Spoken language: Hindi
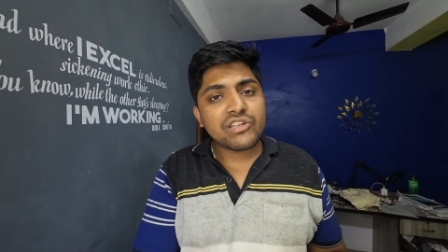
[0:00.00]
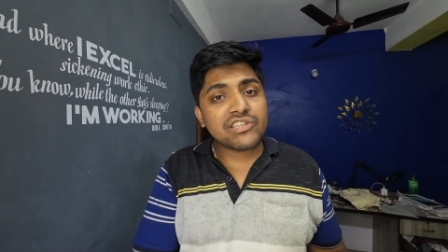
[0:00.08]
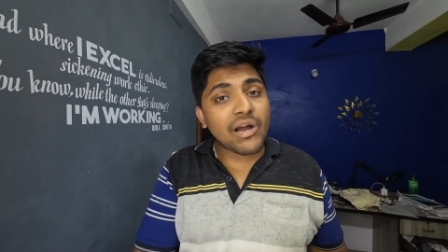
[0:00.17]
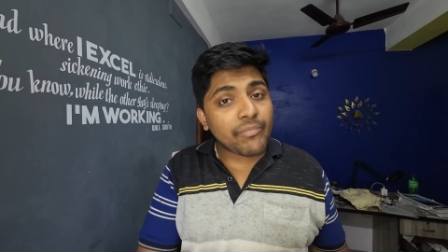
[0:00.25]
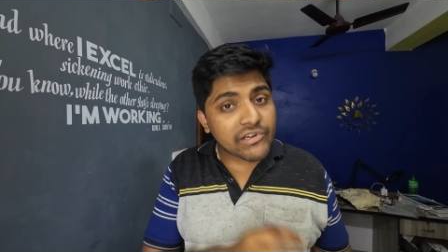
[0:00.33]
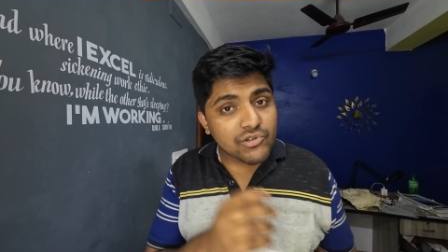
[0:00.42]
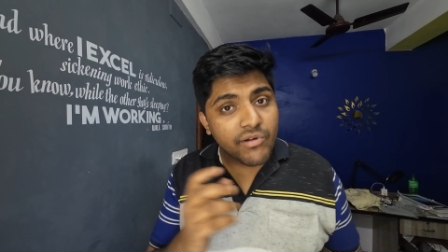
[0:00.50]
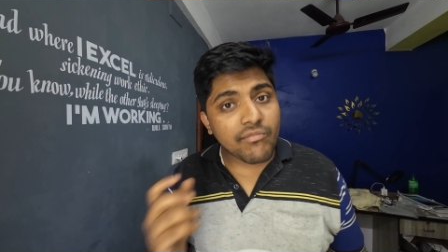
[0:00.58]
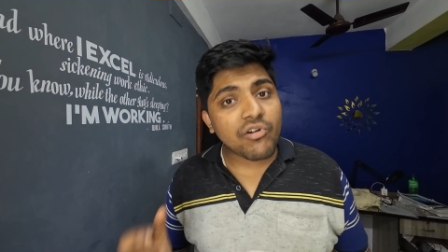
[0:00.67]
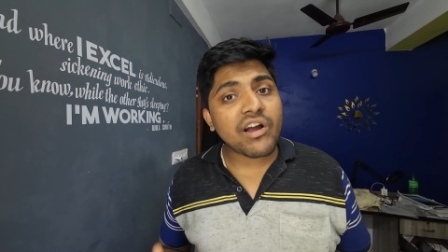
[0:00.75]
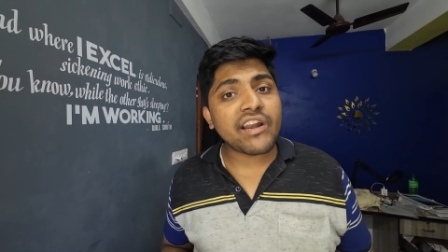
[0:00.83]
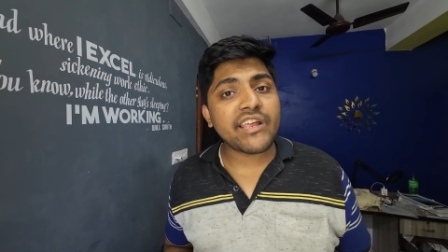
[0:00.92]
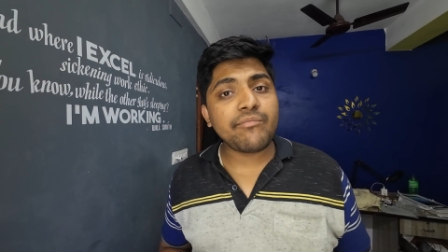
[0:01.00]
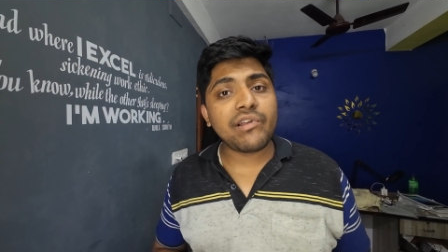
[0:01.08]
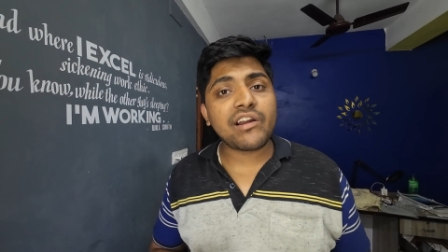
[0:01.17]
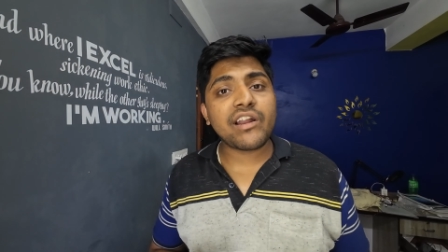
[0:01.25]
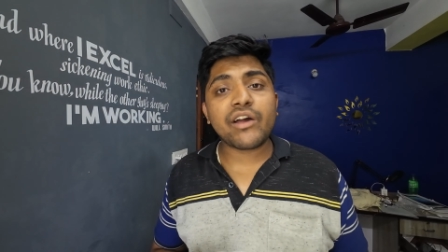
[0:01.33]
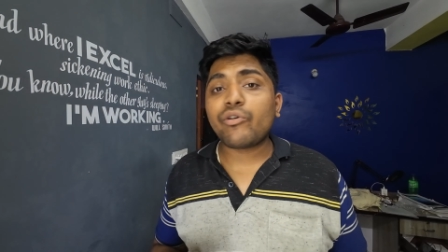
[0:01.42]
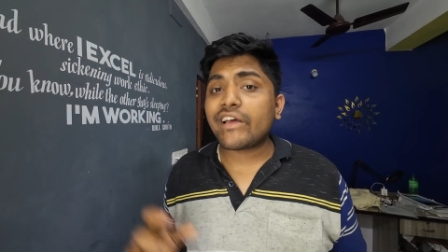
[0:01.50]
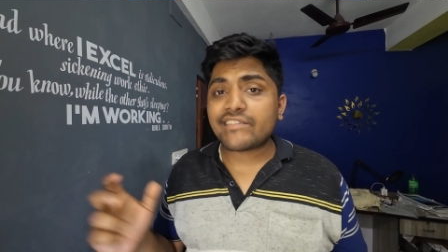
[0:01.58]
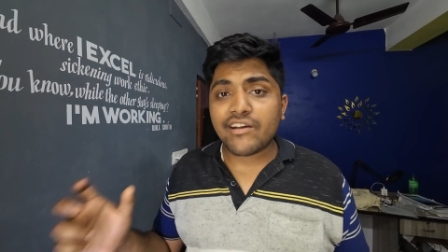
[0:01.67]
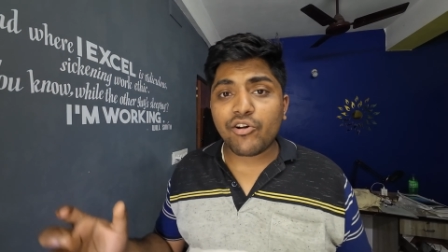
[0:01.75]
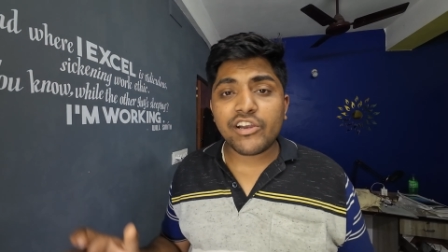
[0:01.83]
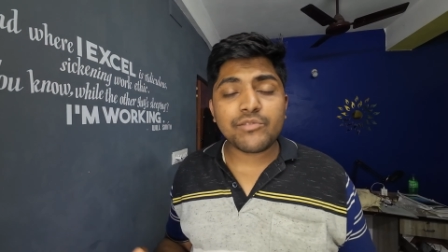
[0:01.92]
जहाँ पर जो है मौका नहीं मिल रहा है कोई
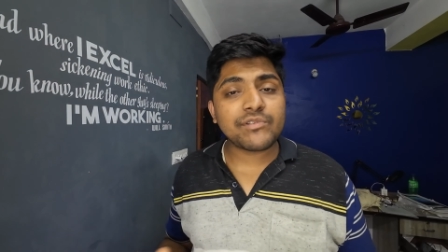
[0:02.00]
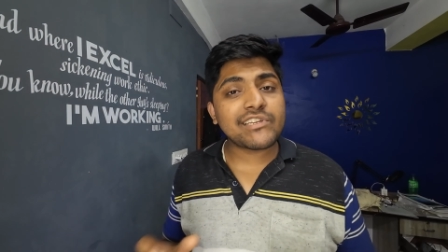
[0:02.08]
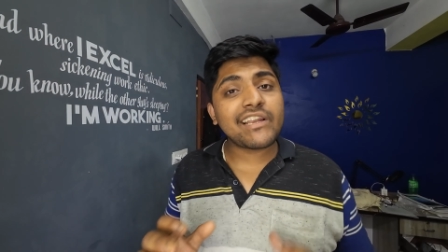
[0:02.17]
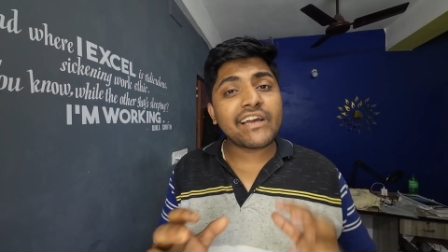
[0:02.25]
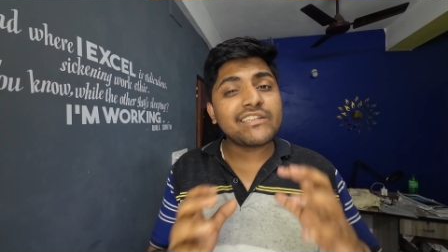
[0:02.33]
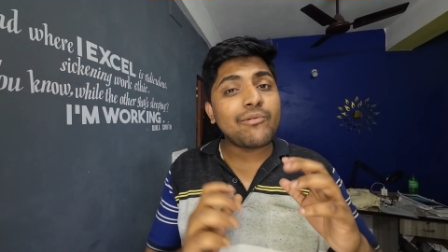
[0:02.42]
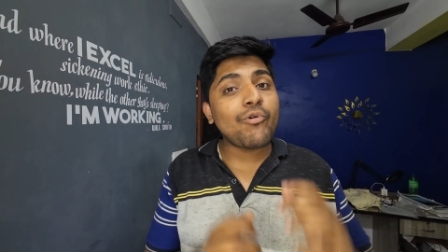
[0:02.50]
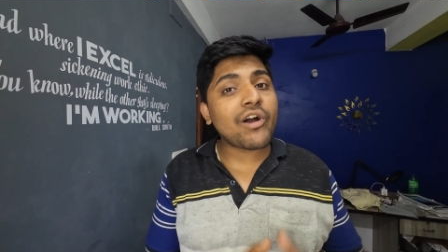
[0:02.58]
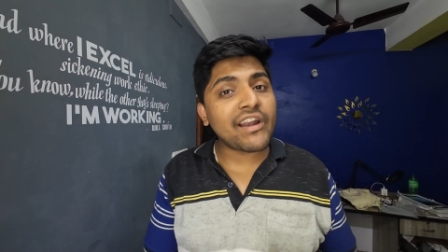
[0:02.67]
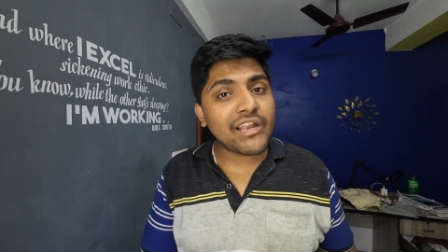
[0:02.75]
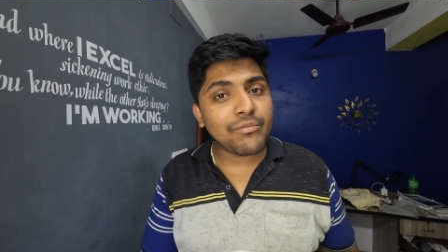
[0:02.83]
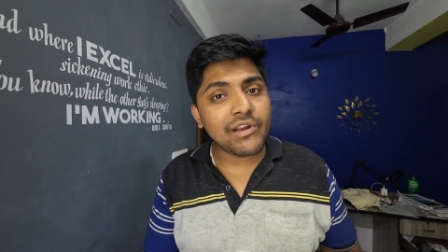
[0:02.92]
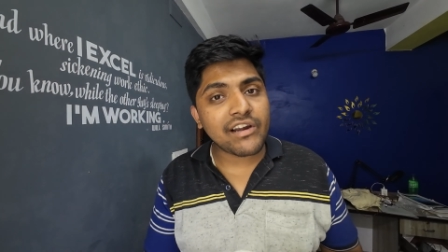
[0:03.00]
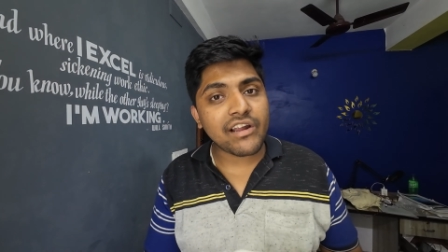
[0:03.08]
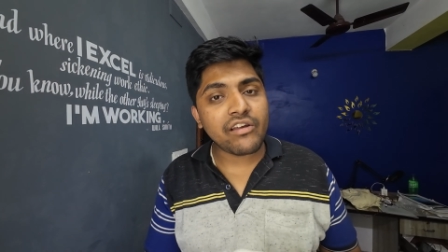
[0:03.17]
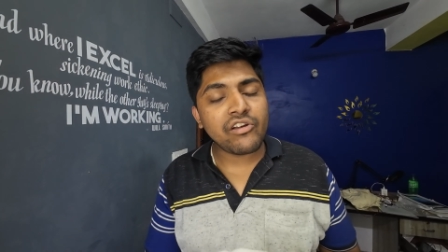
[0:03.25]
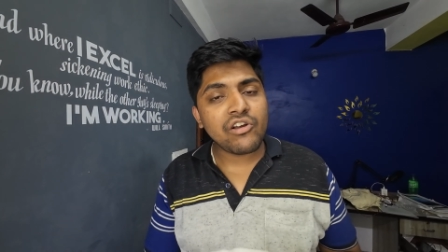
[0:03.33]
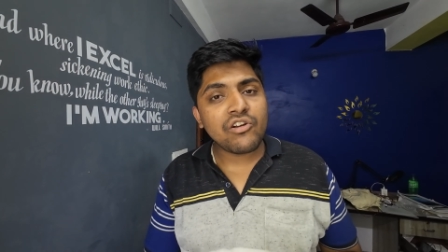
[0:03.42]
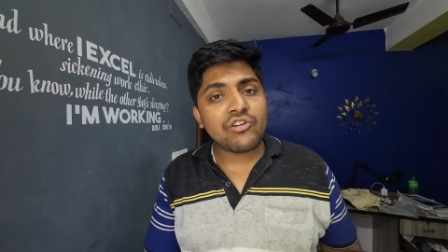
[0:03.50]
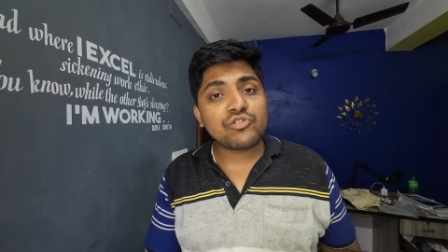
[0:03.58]
ऐसा कॉलेज में चले गए जहाँ मौका नहीं मिल रहा है